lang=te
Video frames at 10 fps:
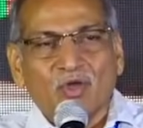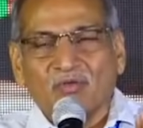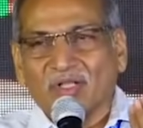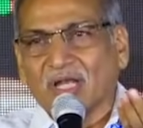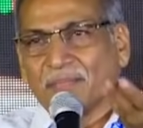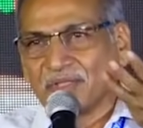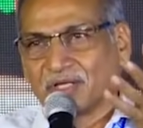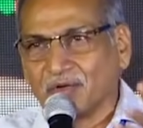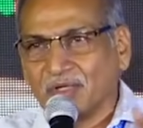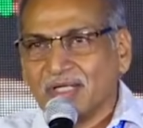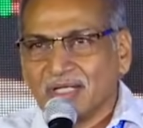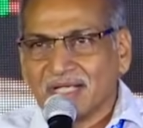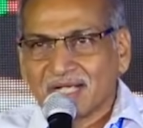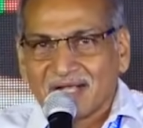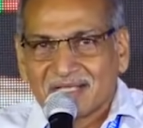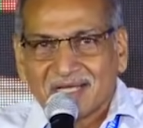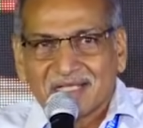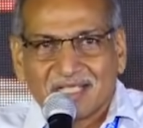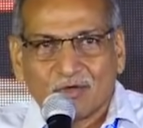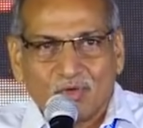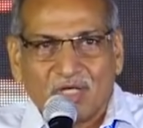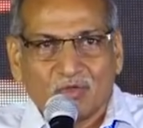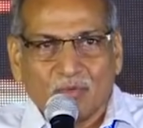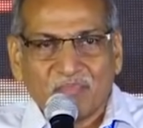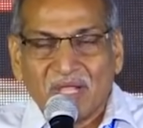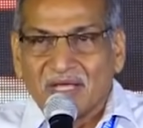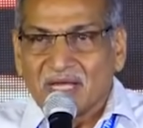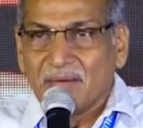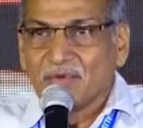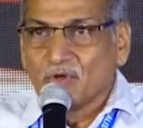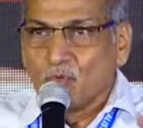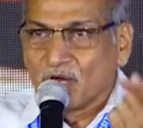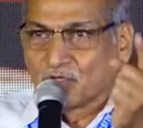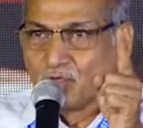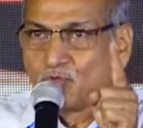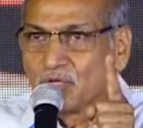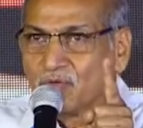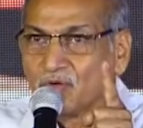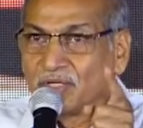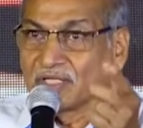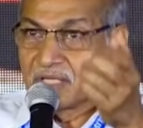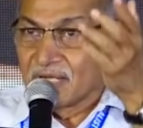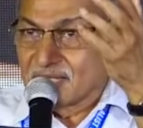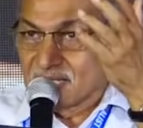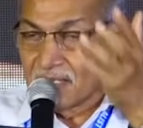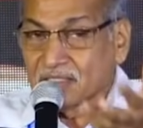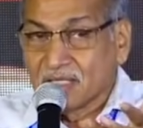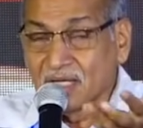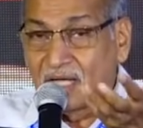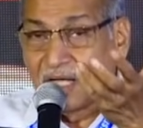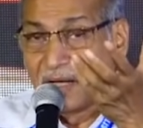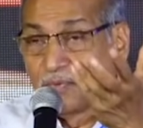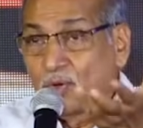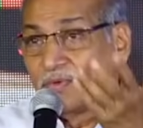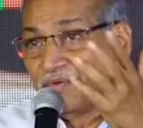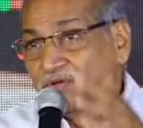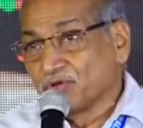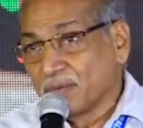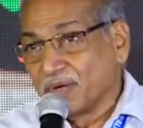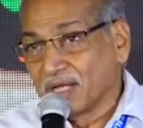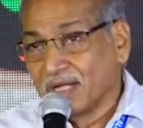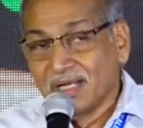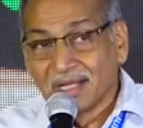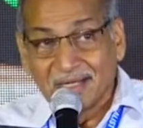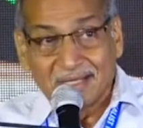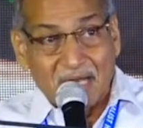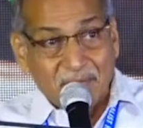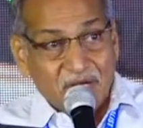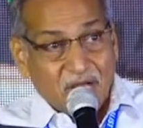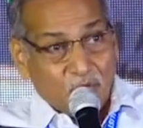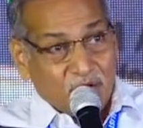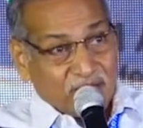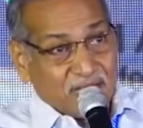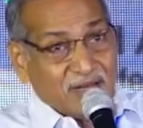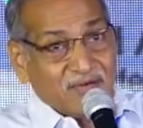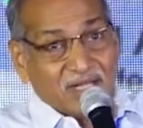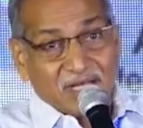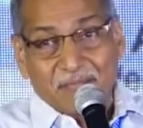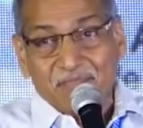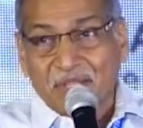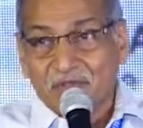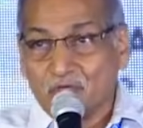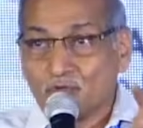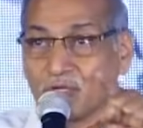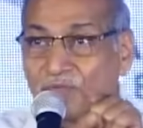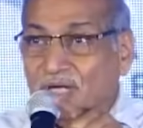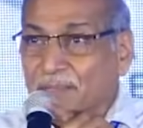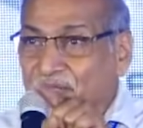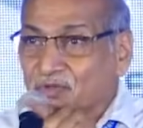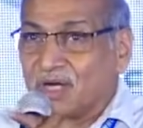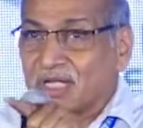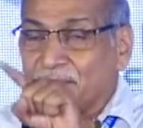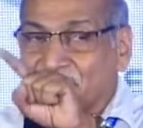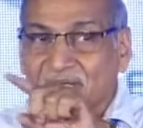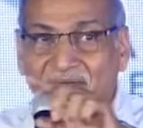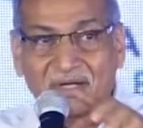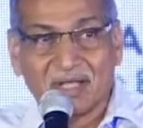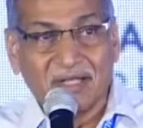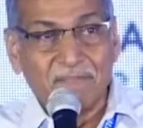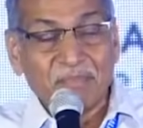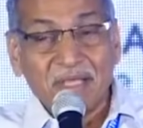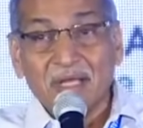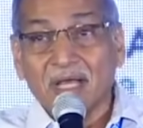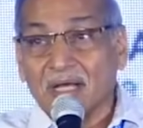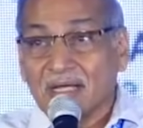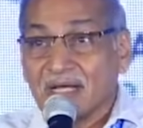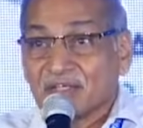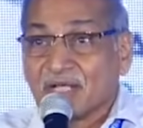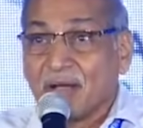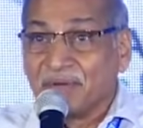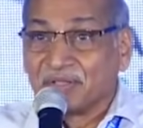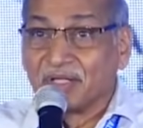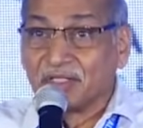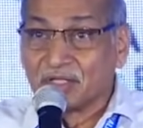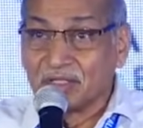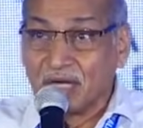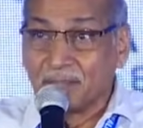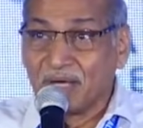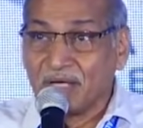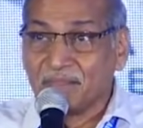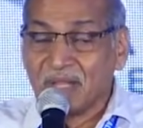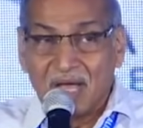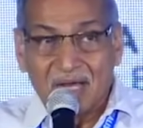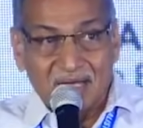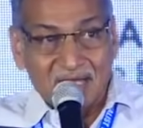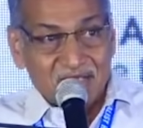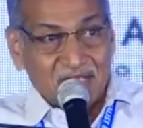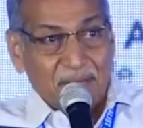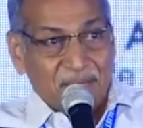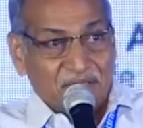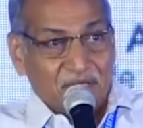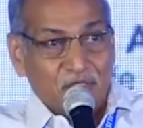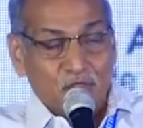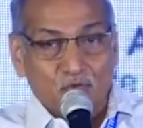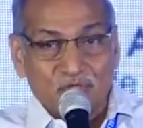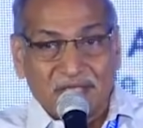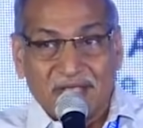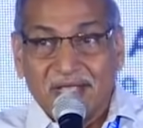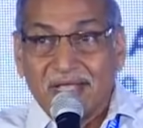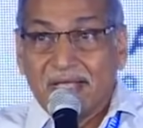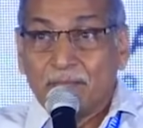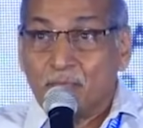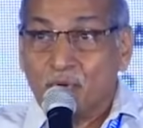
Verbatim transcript: ఎన్ని కొన్ని వందల పత్రికలు ఇక అక్షరాస్యత ఎక్కువ లేదు గ్రామంలో ఒక్కడు చదువుకునేవాడు ఉంటే చాలా చాలా అపూర్వమైన విషయం అనమాట కానీ గ్రామంలో ఆ ఒక్కడికైనా వెళ్ళాలి చదువుకునేవాడికి ప్రతివాడికి పత్రిక వెళ్ళాలి ఇలాగ రహస్యంగా పత్రికలు నడపాలి అలా రహస్యంగా పత్రికలు తీసుకొస్తే